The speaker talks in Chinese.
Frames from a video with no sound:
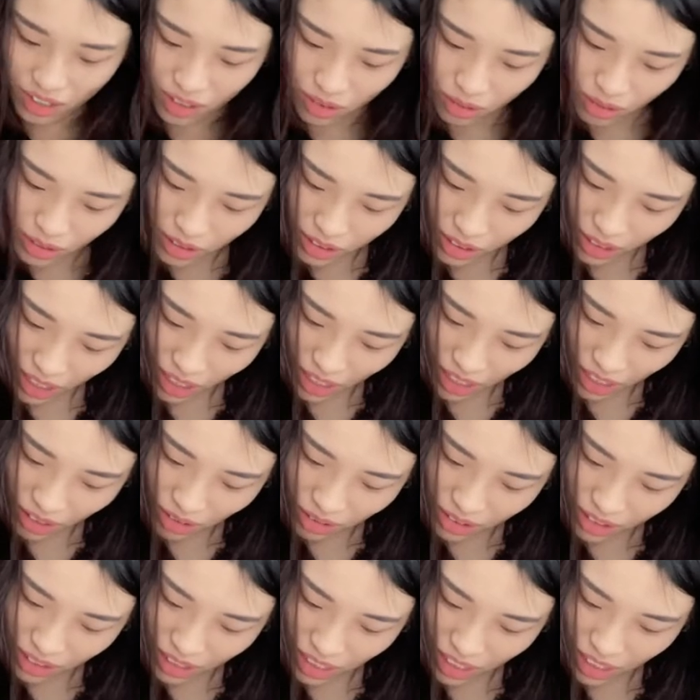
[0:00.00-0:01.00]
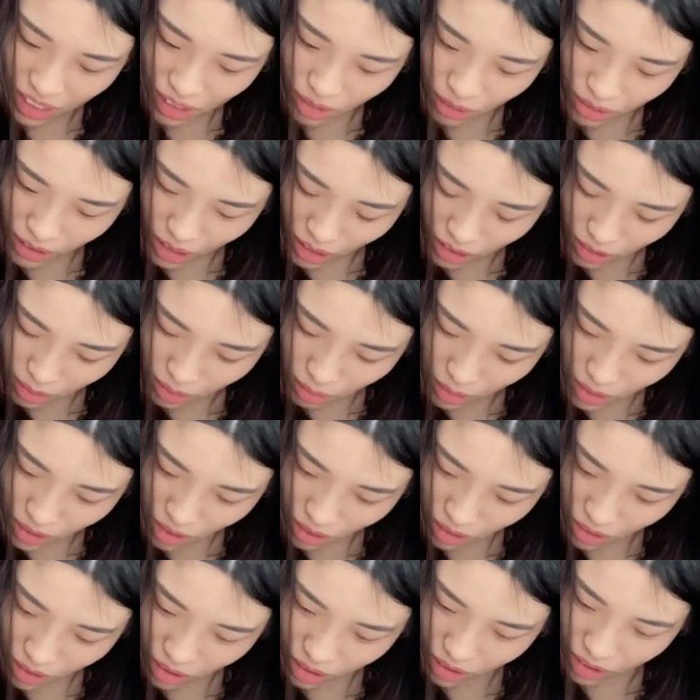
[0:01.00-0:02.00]
我知道了，我知道了，我知道怎么
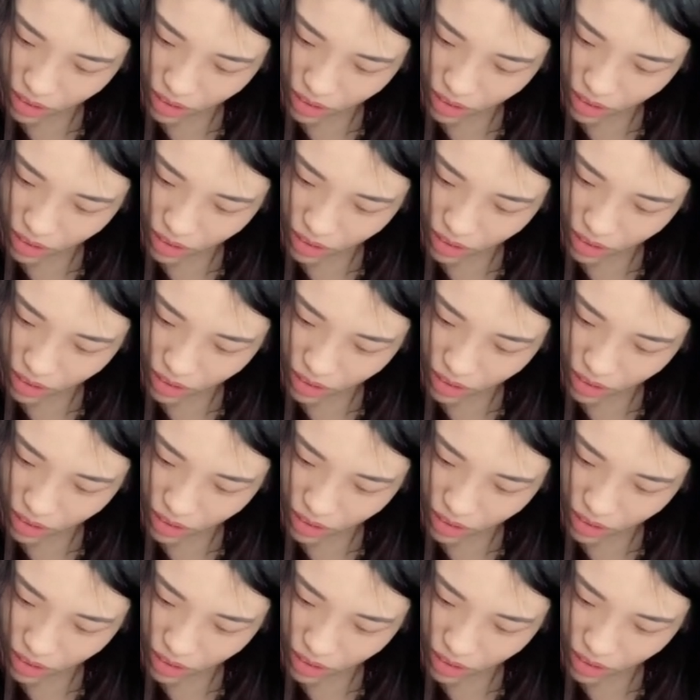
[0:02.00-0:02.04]
用了。